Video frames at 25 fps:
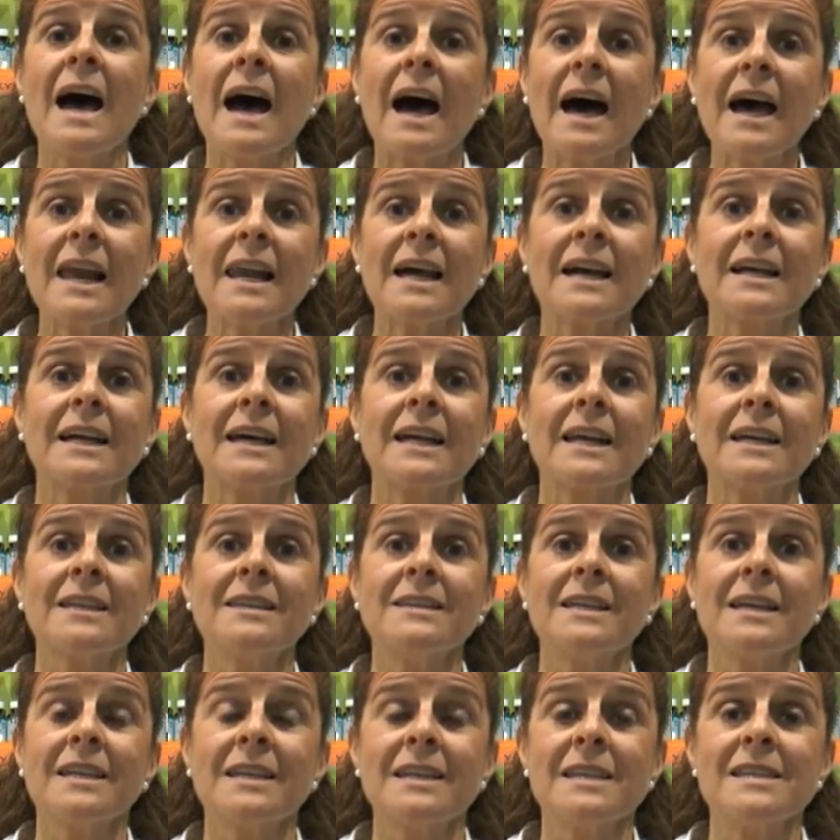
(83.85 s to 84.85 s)
ha la
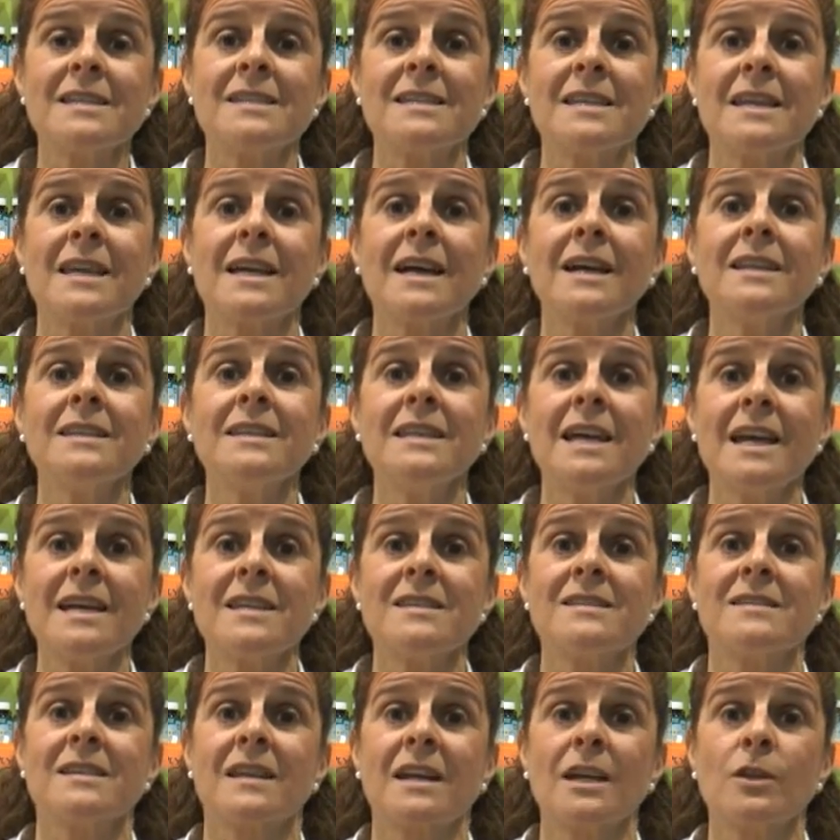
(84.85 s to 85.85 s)
caratteristica di
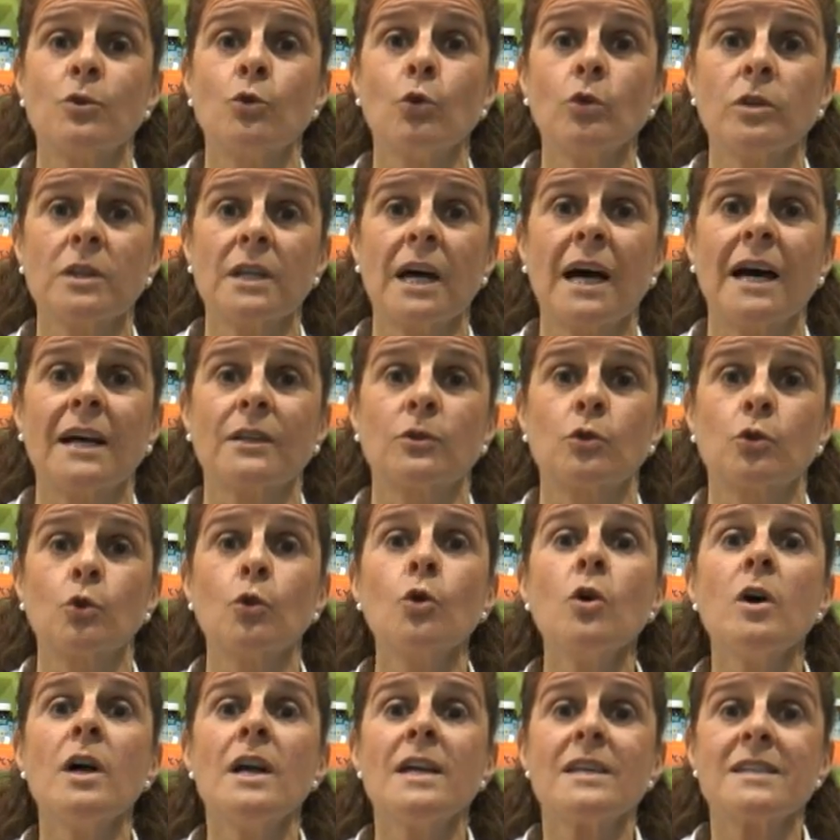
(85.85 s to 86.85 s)
essere
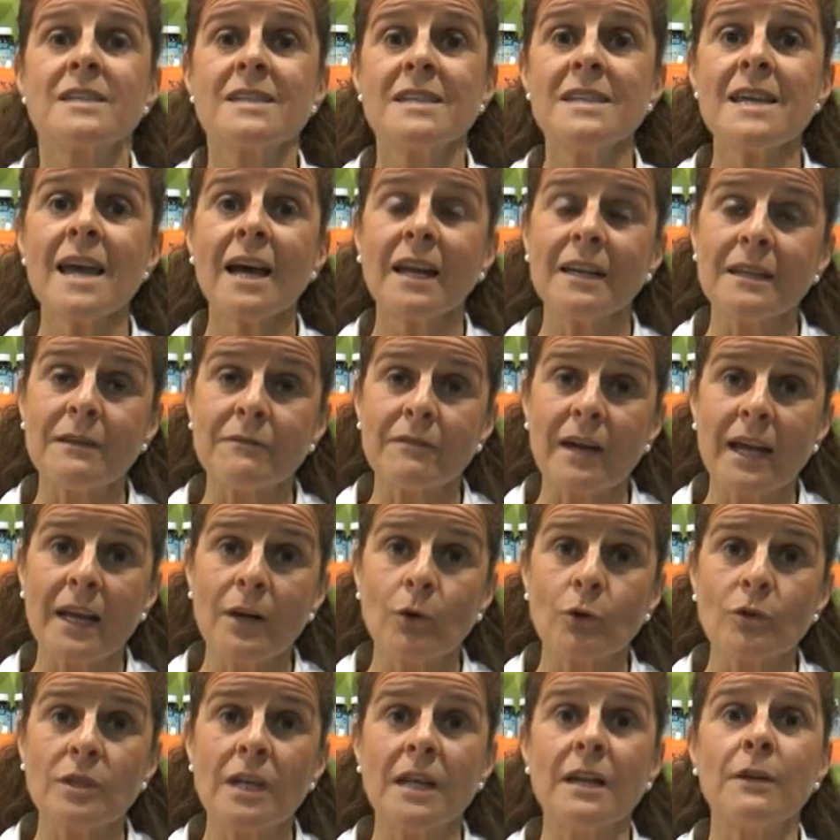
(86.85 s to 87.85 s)
dotato sia a
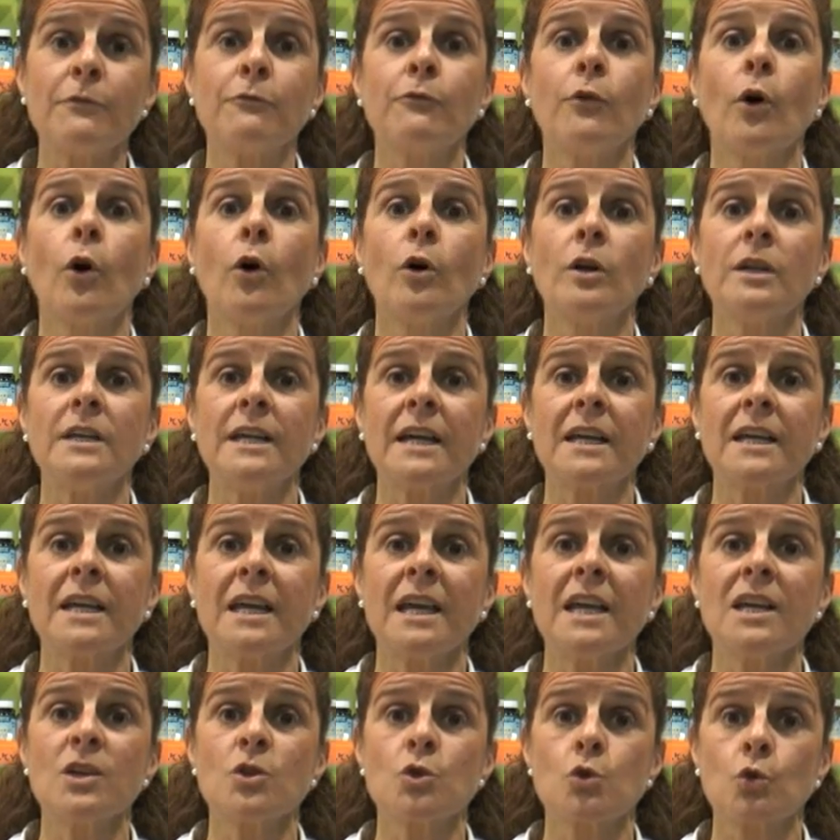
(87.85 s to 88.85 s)
livello delle foglie
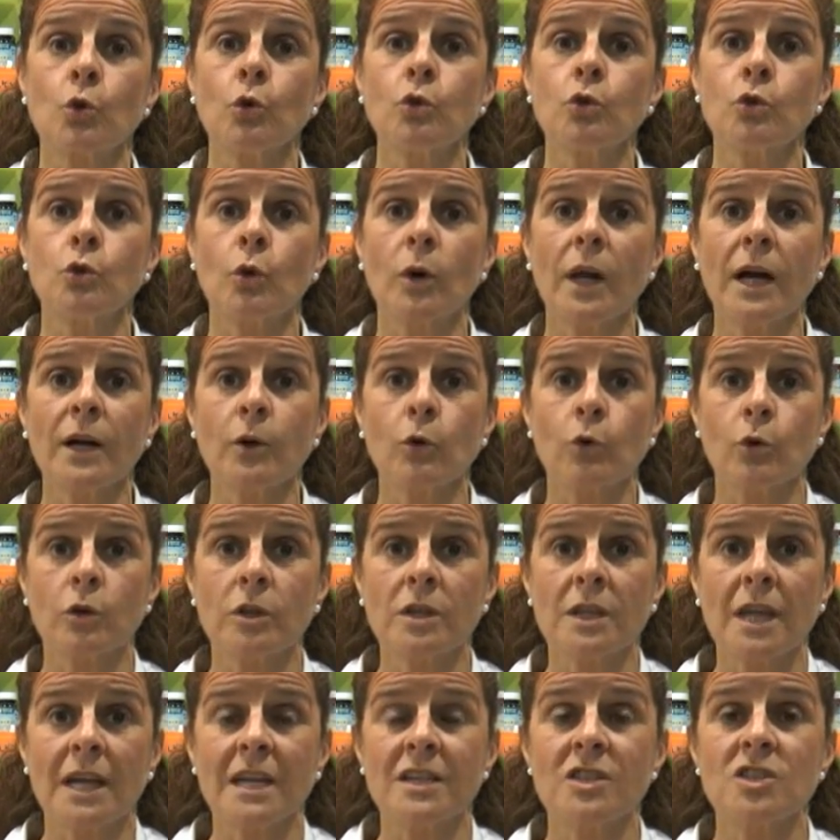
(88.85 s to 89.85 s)
che sotto la
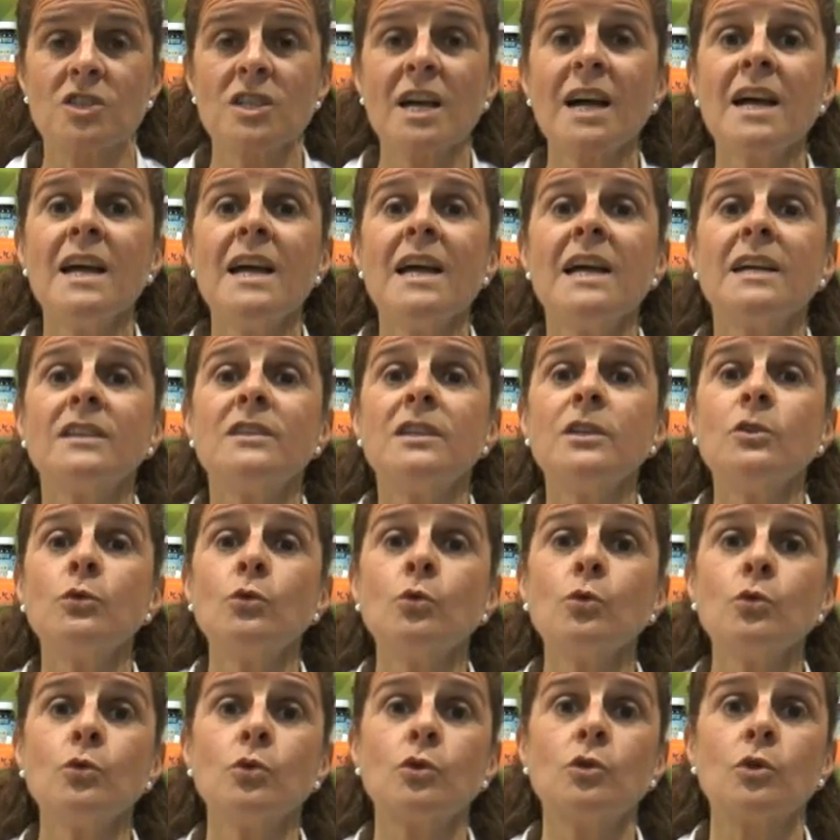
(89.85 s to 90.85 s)
corteccia di
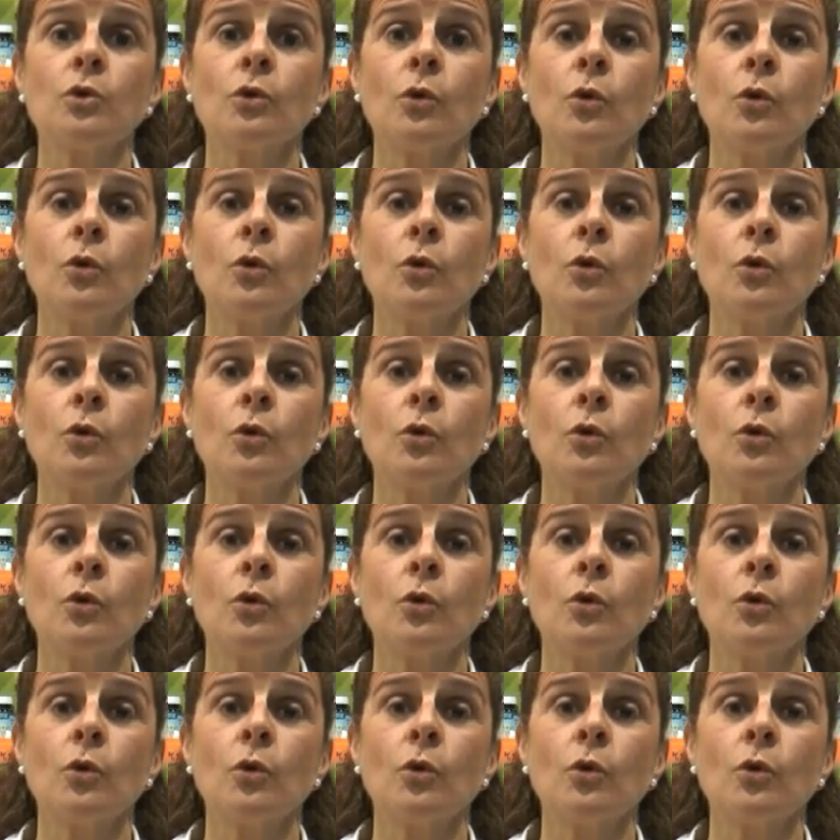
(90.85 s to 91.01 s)
tutta